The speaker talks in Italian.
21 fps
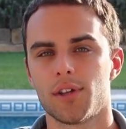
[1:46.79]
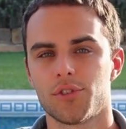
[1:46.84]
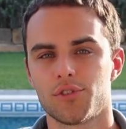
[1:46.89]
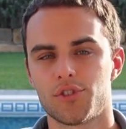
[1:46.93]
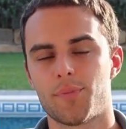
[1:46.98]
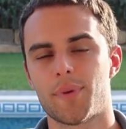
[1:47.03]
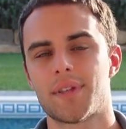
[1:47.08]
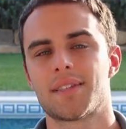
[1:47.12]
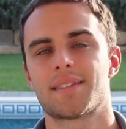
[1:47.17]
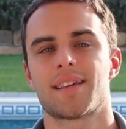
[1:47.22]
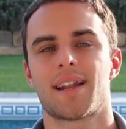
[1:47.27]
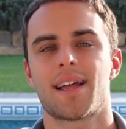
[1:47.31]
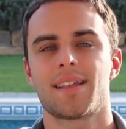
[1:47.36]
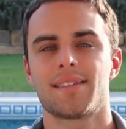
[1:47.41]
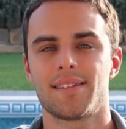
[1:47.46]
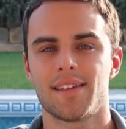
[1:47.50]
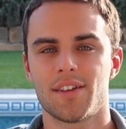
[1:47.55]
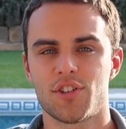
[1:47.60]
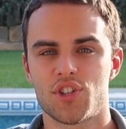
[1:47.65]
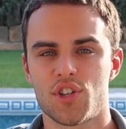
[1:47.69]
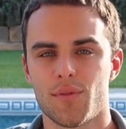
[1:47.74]
ci penserà
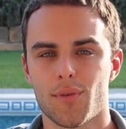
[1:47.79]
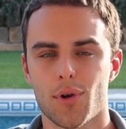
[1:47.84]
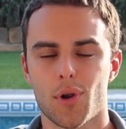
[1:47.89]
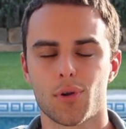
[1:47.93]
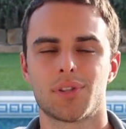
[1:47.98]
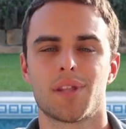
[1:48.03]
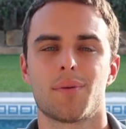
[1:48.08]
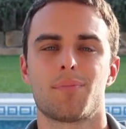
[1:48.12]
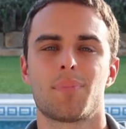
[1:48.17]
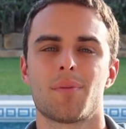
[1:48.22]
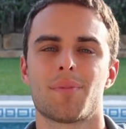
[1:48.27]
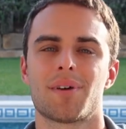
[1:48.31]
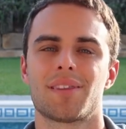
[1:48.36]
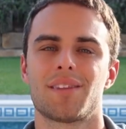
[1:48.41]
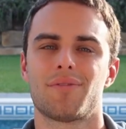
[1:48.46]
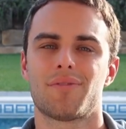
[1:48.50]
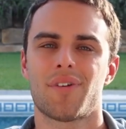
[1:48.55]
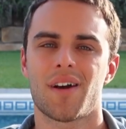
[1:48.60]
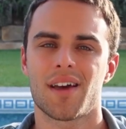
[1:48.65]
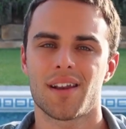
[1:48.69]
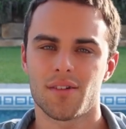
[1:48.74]
10 volte prima
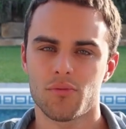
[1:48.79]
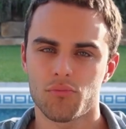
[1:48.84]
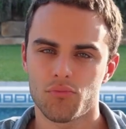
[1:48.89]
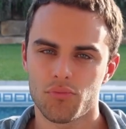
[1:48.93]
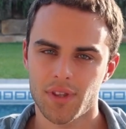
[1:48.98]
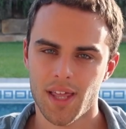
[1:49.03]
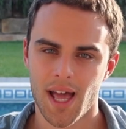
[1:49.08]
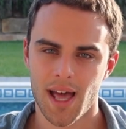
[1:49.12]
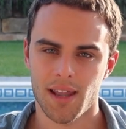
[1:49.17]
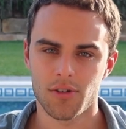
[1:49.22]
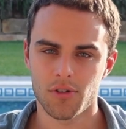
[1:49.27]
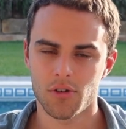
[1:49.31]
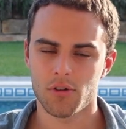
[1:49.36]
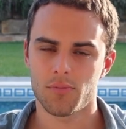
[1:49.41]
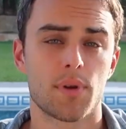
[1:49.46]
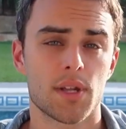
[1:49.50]
di fare un danno.